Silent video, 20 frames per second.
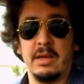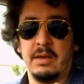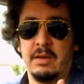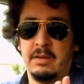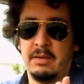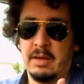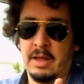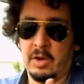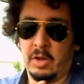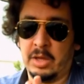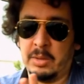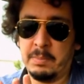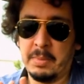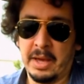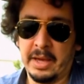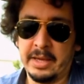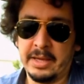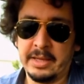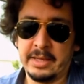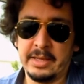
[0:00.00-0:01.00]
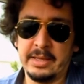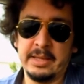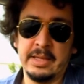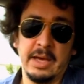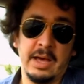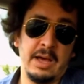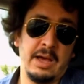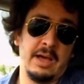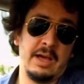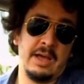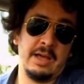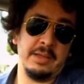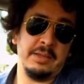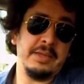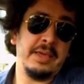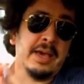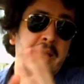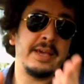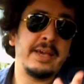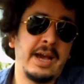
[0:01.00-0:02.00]
euh, alors il paraît qu'il y, a
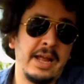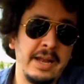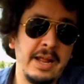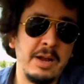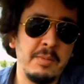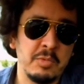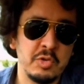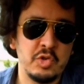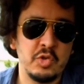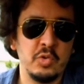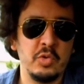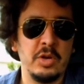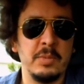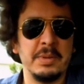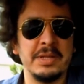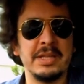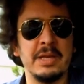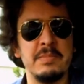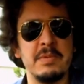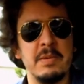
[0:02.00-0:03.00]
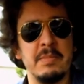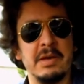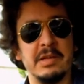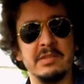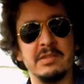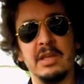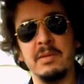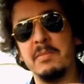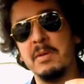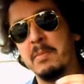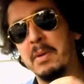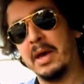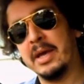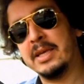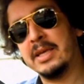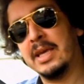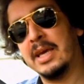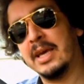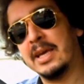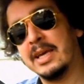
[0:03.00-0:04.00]
un canal, moi je ne connais pas très bien Marseille, mais il
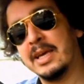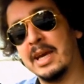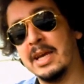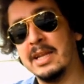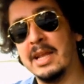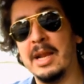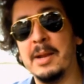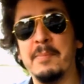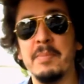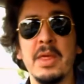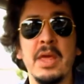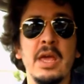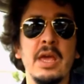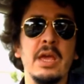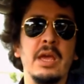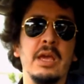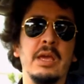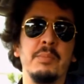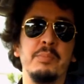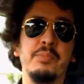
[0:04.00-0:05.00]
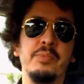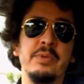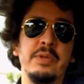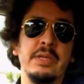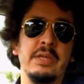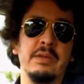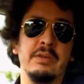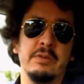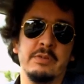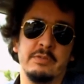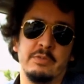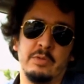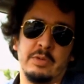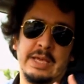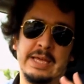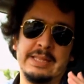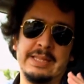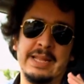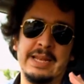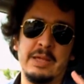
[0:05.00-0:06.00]
paraît qu'il y a un canal, et puis euh, ce
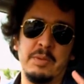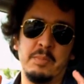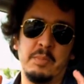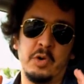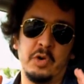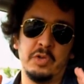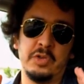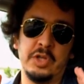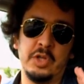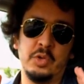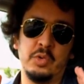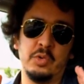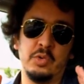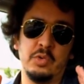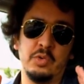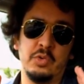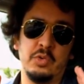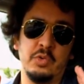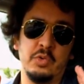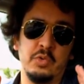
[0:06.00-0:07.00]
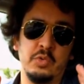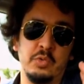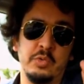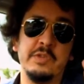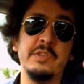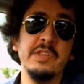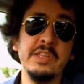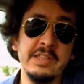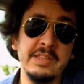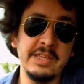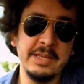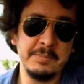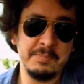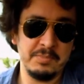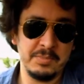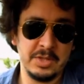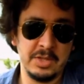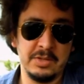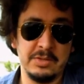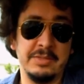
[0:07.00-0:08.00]
canal est bordé de, cités,
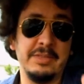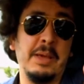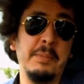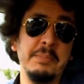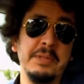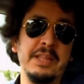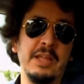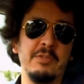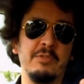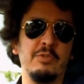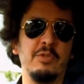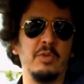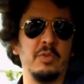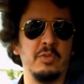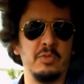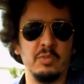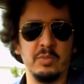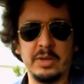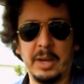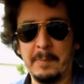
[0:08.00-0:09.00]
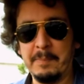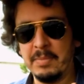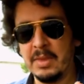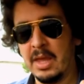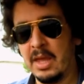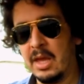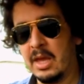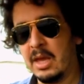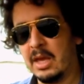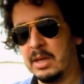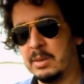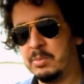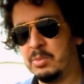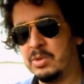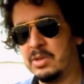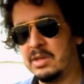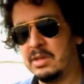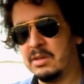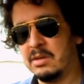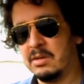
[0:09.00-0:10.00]
d'habitations en tout cas, et
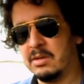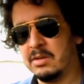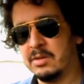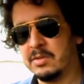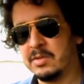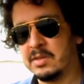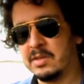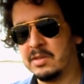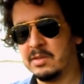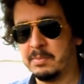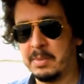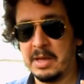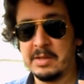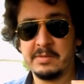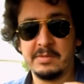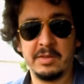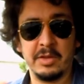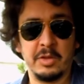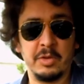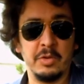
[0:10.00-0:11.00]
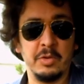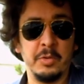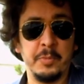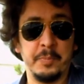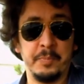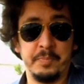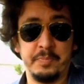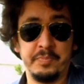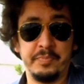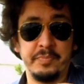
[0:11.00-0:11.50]
puis euh, ce qui se passe c'est que